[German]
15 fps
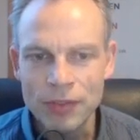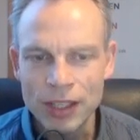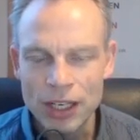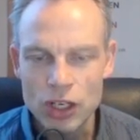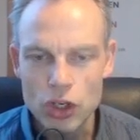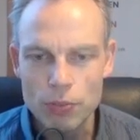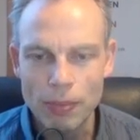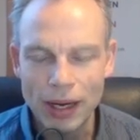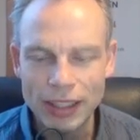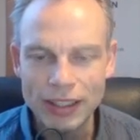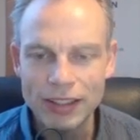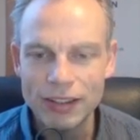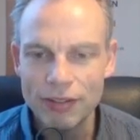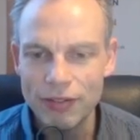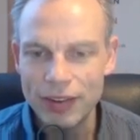
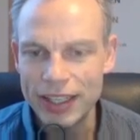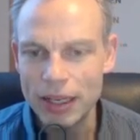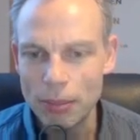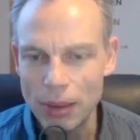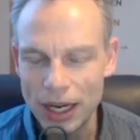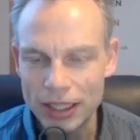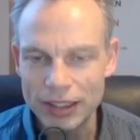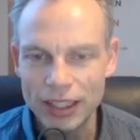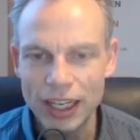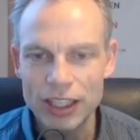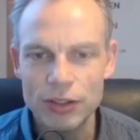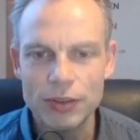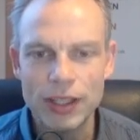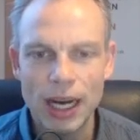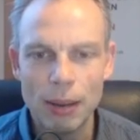Spannend, wenn der Markt gleich
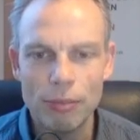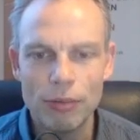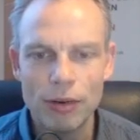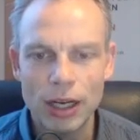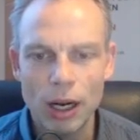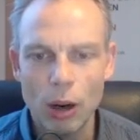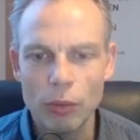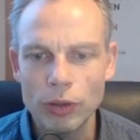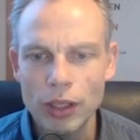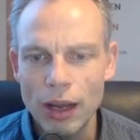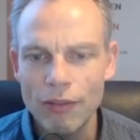wieder abverkauft.